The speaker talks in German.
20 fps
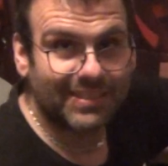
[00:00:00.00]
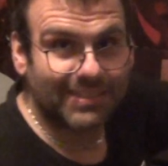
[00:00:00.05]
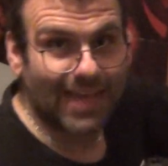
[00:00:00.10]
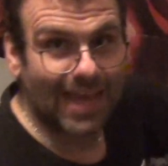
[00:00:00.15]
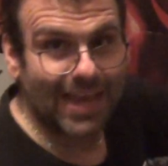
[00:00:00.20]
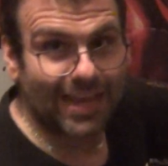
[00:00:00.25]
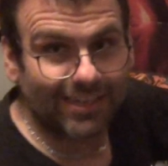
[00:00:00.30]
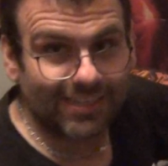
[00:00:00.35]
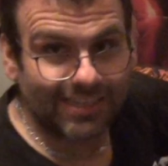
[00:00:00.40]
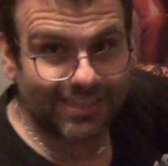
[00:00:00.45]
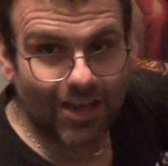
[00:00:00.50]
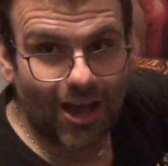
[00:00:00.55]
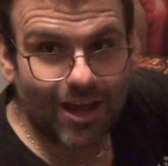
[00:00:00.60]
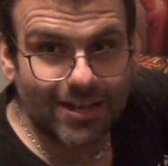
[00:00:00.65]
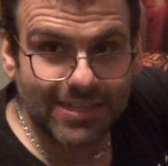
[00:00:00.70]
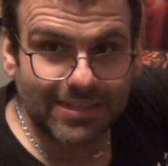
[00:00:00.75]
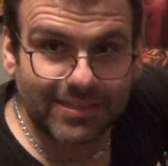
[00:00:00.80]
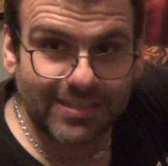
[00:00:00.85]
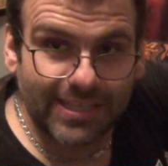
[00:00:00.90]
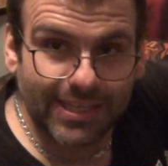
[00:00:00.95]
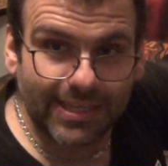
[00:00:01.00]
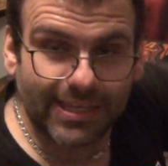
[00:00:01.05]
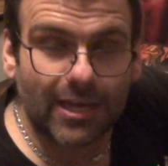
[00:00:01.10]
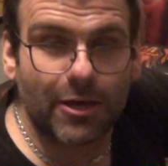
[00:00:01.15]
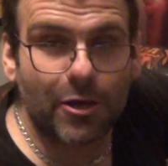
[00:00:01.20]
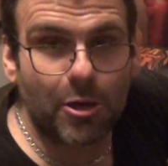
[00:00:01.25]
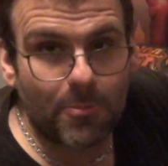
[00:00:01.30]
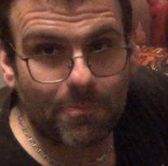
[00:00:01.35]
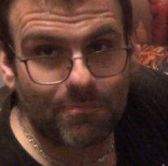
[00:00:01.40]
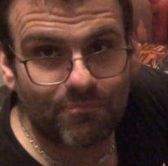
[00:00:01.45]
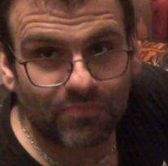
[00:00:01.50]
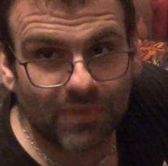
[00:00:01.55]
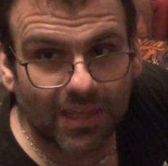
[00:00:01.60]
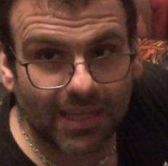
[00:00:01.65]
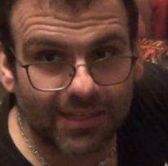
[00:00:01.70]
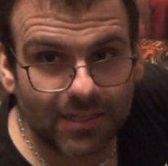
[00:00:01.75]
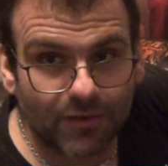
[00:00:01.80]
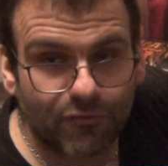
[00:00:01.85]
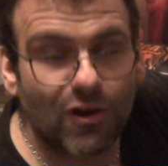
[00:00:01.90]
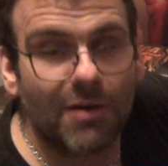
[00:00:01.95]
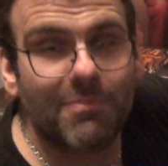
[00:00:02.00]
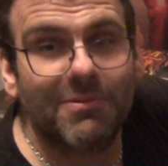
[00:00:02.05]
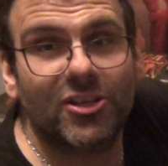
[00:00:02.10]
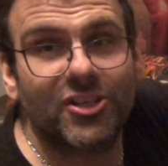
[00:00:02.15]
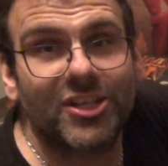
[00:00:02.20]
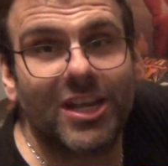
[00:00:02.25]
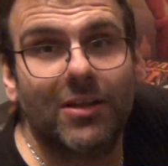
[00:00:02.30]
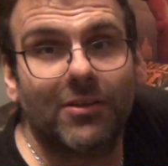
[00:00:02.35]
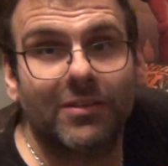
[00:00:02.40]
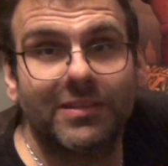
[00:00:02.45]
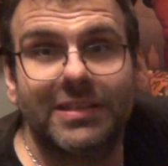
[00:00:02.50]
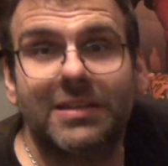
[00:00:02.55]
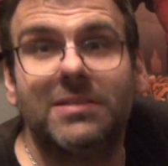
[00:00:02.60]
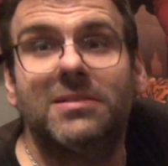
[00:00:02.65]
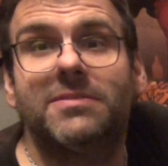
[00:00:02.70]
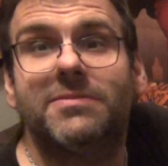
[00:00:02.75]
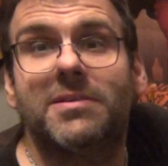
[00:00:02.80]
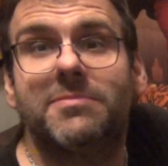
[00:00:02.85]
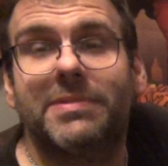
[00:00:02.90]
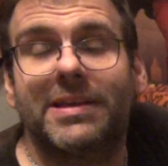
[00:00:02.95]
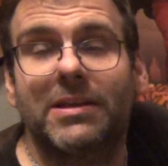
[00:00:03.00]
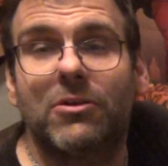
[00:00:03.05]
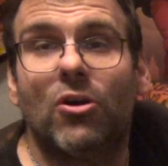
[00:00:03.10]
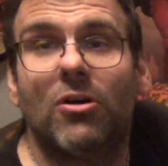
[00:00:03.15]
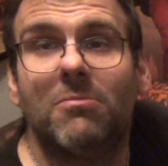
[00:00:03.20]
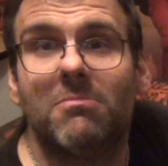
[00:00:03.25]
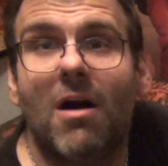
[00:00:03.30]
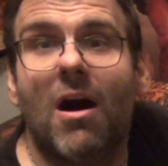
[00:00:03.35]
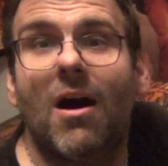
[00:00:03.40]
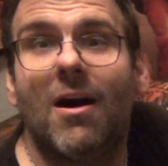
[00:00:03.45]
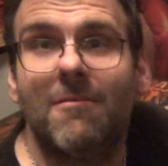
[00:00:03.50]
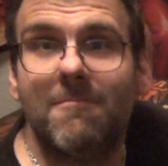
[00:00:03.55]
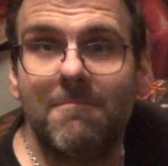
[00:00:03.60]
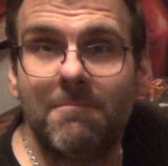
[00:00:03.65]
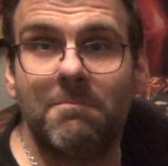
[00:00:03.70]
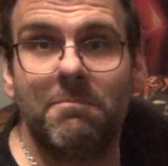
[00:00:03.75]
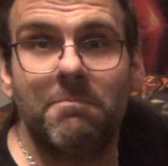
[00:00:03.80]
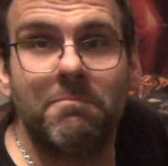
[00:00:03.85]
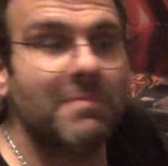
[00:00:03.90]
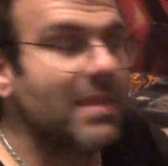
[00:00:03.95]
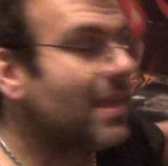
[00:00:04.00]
sind eigentlich alle Tiger in der Vorbestellung drin, die wir bekommen haben.